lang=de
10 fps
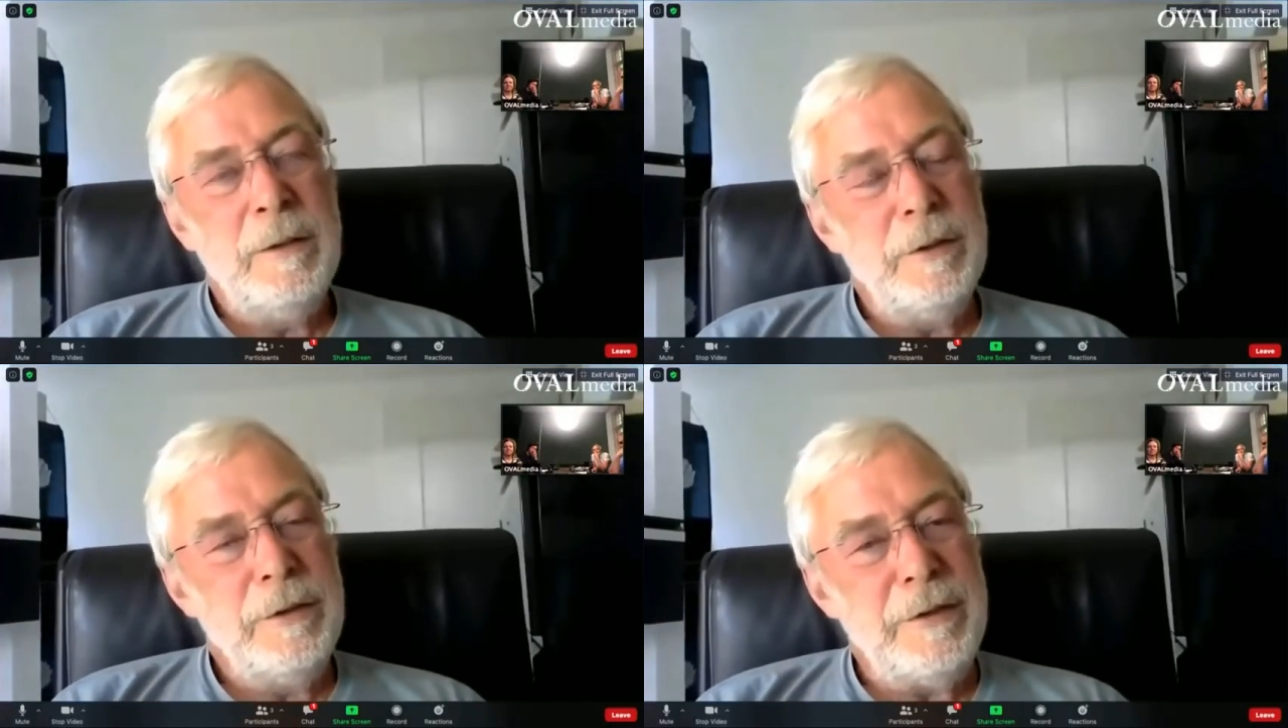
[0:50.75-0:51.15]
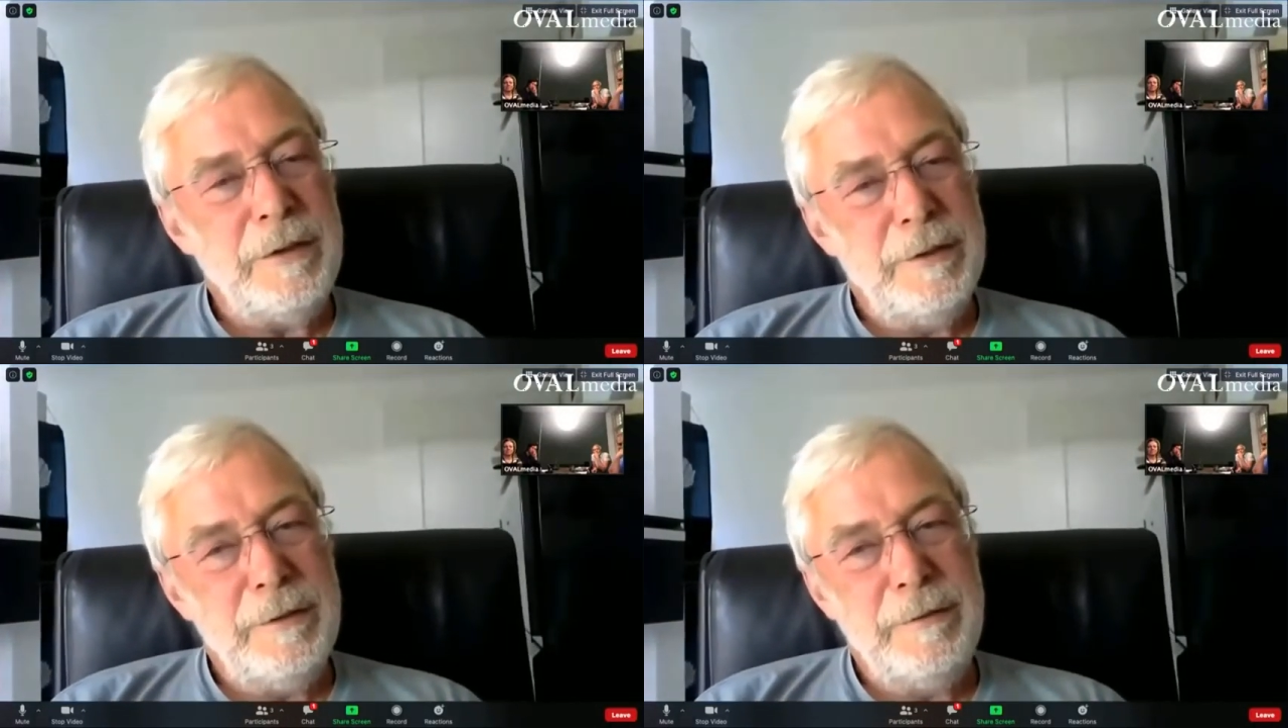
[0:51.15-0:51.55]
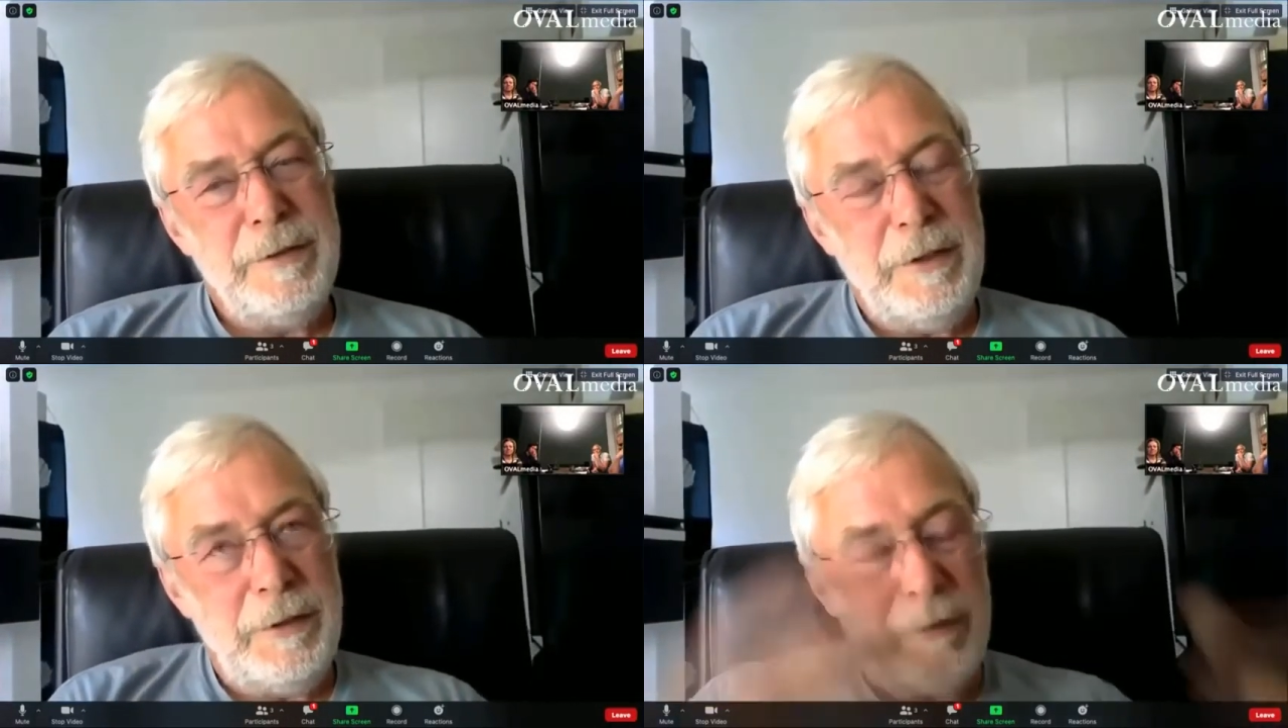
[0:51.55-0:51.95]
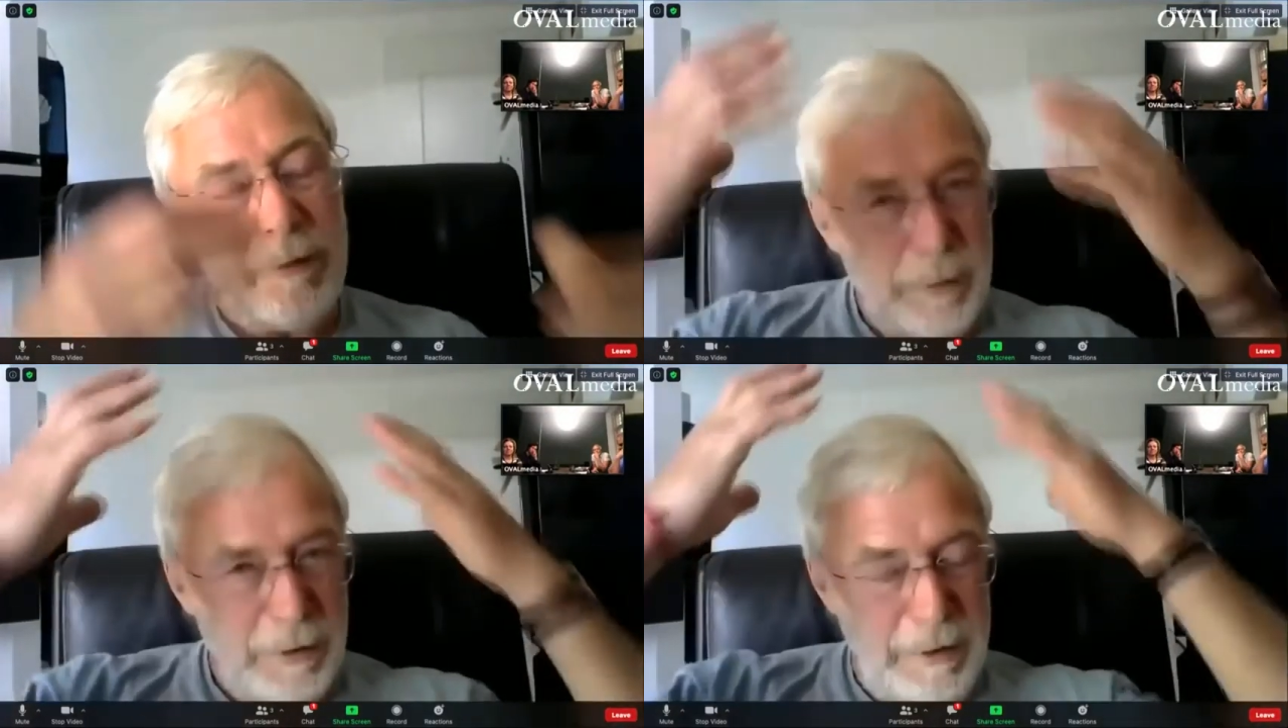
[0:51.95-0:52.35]
Und äh,
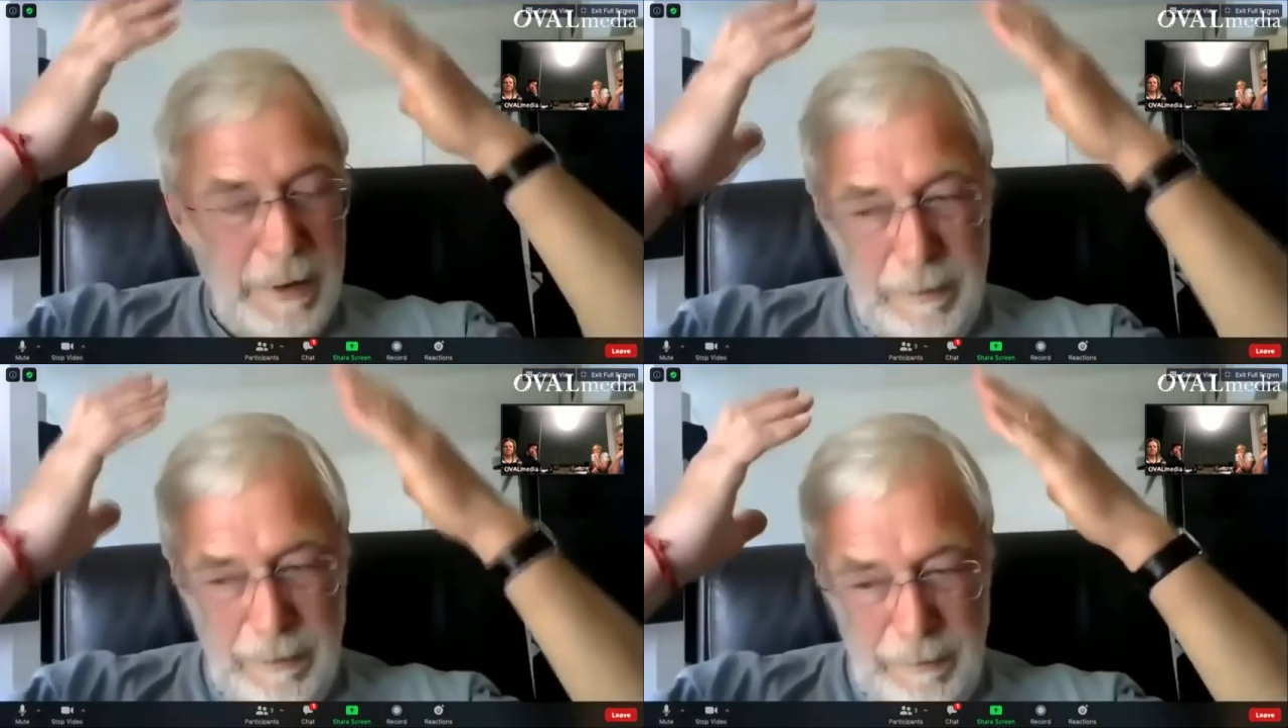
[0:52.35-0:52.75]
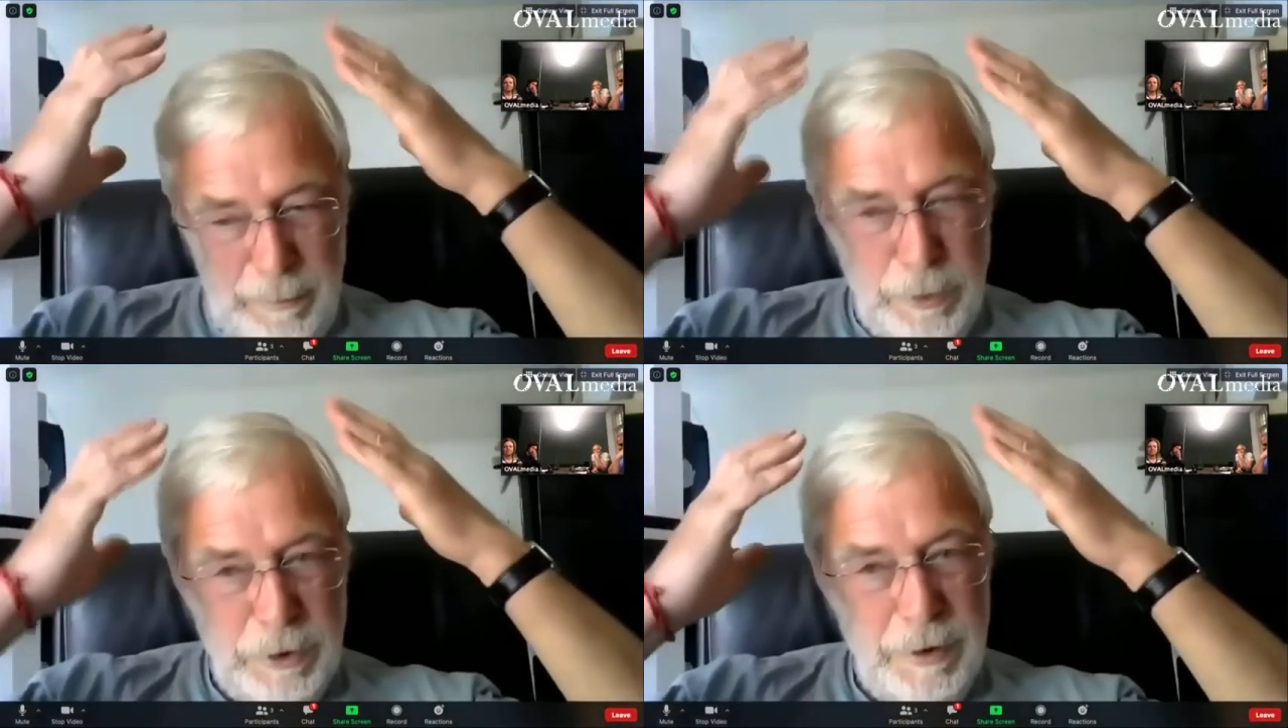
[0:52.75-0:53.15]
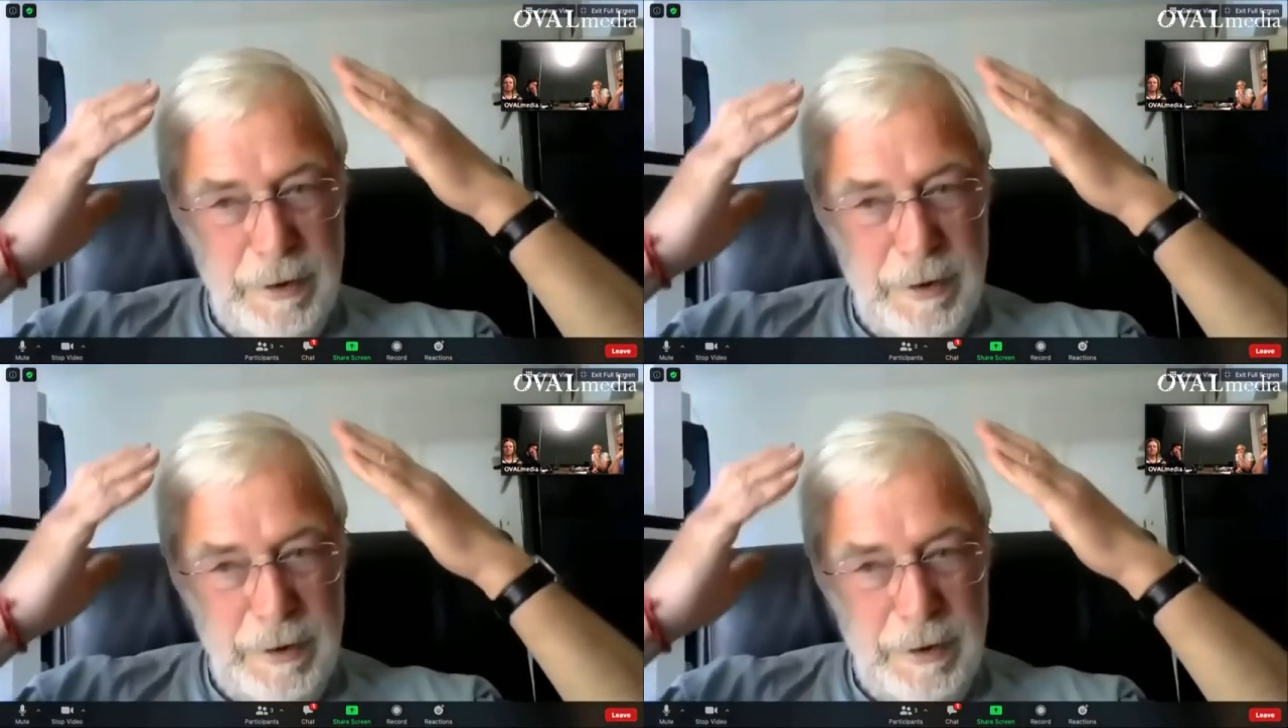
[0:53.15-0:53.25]
dieses Durcheinander rutscht